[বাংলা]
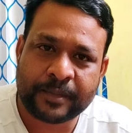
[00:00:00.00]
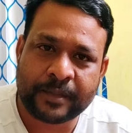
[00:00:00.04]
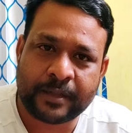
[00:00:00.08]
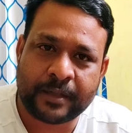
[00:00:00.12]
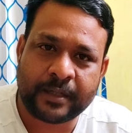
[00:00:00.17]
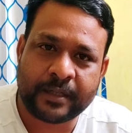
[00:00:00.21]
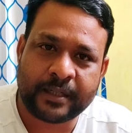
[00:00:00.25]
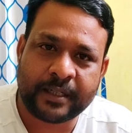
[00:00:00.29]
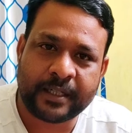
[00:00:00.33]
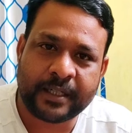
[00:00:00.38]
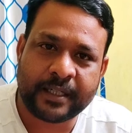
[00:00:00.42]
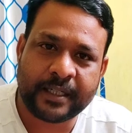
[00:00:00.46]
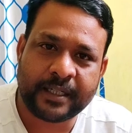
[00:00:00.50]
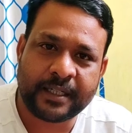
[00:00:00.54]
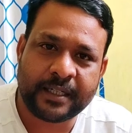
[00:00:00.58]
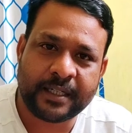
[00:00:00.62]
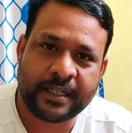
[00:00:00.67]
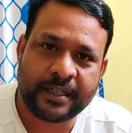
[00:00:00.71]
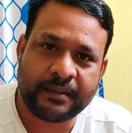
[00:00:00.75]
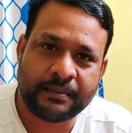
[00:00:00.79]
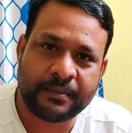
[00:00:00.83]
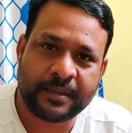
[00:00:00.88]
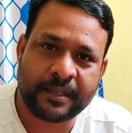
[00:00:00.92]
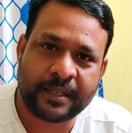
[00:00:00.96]
মানে
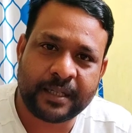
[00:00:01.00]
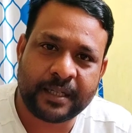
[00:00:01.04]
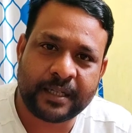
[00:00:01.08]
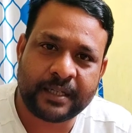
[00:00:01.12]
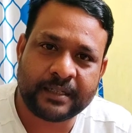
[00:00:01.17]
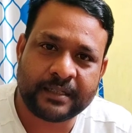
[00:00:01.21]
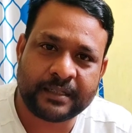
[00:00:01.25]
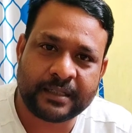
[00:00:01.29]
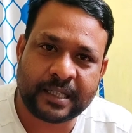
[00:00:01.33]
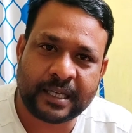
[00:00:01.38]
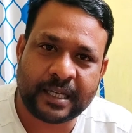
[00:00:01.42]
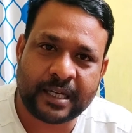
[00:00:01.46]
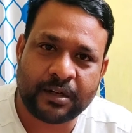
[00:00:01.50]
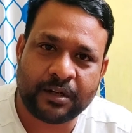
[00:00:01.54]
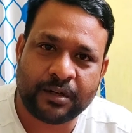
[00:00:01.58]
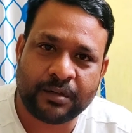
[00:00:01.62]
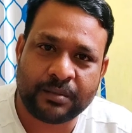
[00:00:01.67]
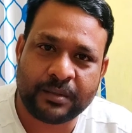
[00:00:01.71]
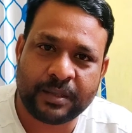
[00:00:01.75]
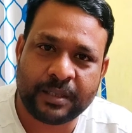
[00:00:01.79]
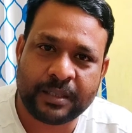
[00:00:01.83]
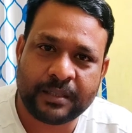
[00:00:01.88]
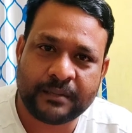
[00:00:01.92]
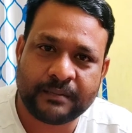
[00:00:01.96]
টিকিটের ফেয়ার যা
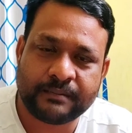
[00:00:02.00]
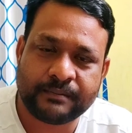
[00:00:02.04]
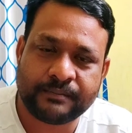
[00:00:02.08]
হবে